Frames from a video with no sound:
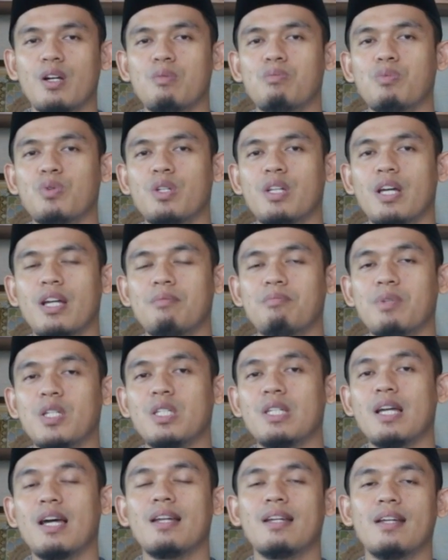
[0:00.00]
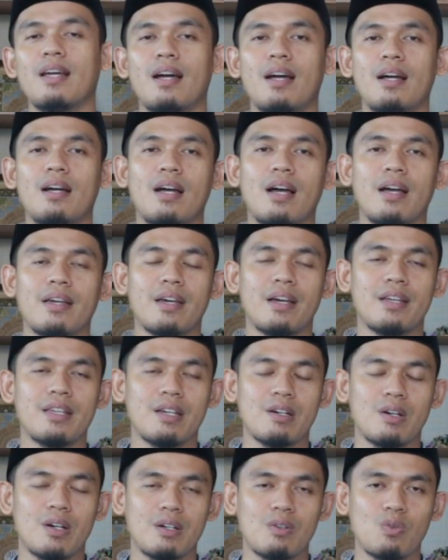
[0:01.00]
kemudian menjanda,
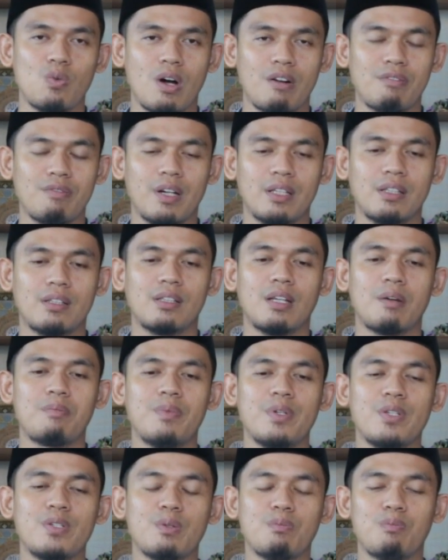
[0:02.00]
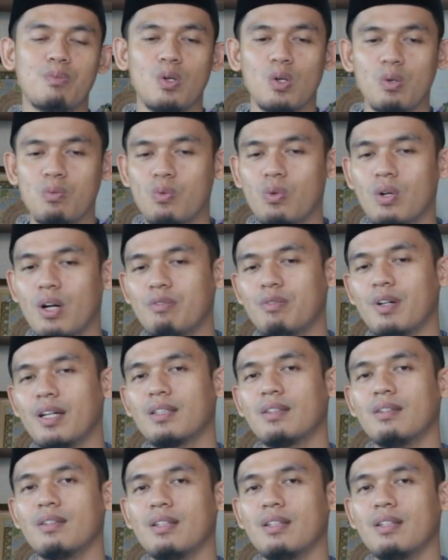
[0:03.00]
ayahnya wafat. Tapi sebelum wafat